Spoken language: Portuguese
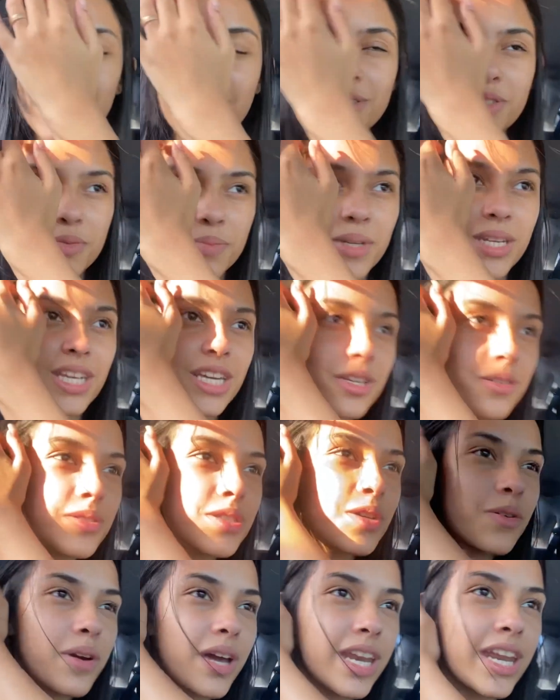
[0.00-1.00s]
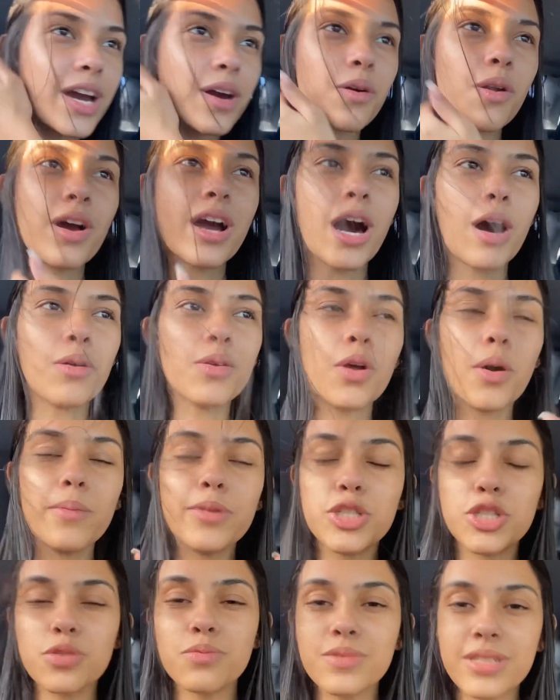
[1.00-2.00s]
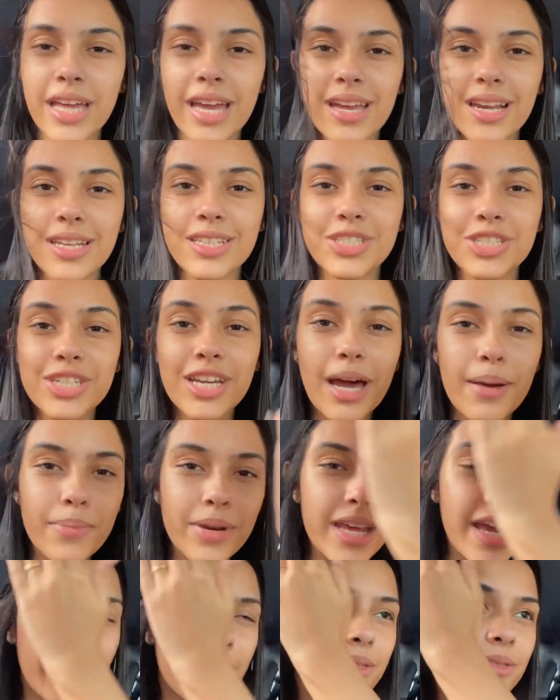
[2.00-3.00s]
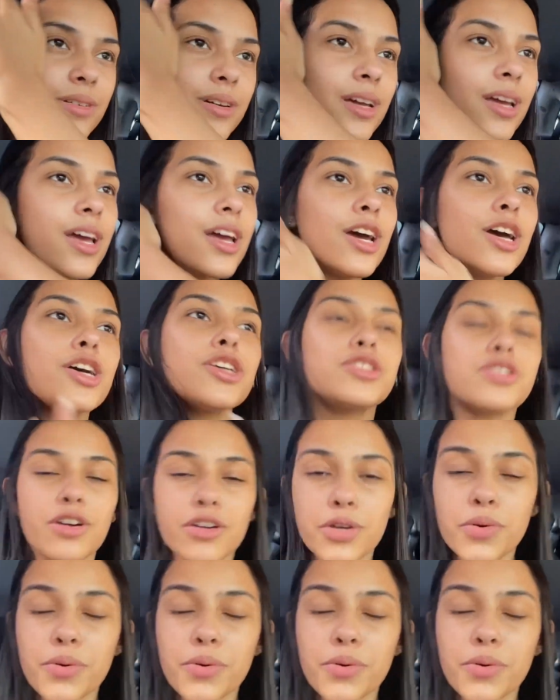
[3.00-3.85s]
dos meninos, eu queria colocar o nome de um deles de Gabriel. Só que o